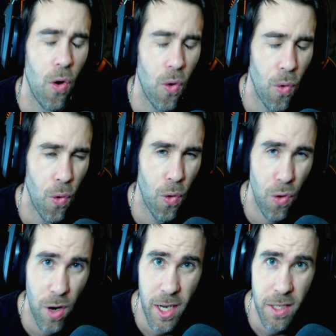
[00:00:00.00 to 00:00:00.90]

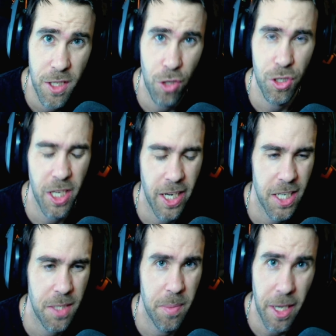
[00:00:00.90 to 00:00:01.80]
Hola chicos y
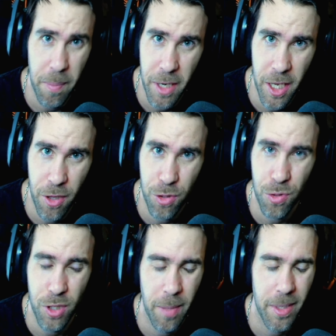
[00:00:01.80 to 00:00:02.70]
chicas, bienvenidos
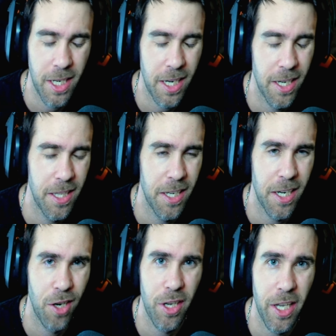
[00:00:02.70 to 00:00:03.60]
un día más al canal del
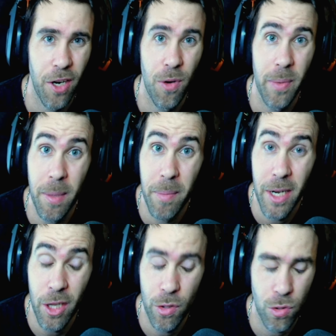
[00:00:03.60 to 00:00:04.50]
Canal Gallego,
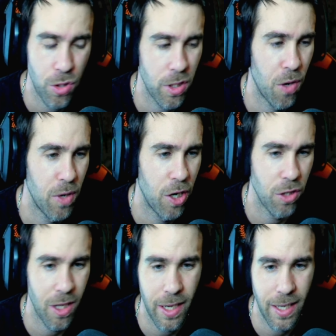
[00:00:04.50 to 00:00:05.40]
bienvenidos a una
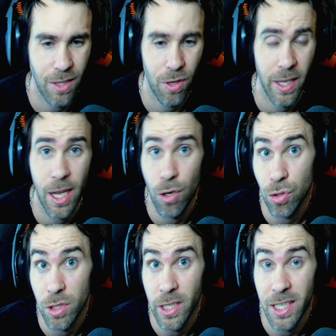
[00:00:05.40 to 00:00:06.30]
noticia que tengo que
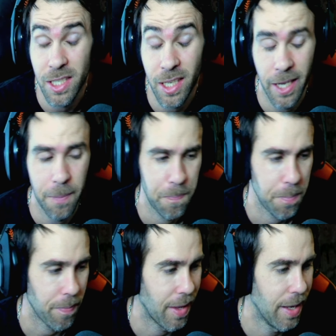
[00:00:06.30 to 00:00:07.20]
daros y es que
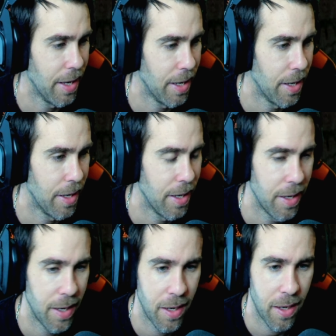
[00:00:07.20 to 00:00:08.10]
eh,
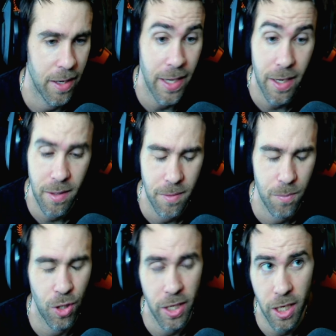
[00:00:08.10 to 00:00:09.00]
eh, ayer,
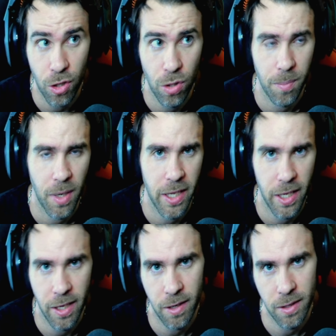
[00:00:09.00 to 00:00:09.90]
bueno ayer no,
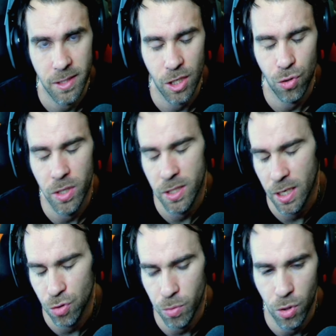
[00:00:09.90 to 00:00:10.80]
ayer
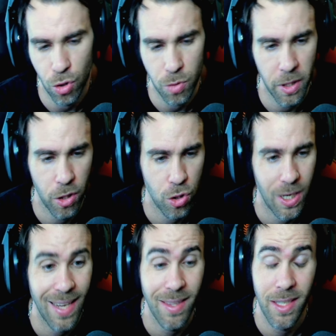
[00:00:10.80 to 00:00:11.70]
están subidos los vídeos,
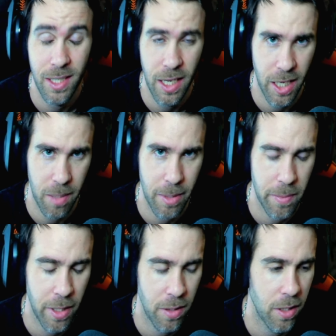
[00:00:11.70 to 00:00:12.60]
antes de ayer más
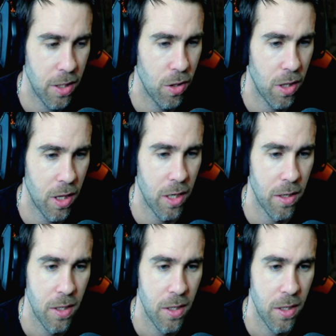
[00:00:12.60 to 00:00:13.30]
bien, quiero decir,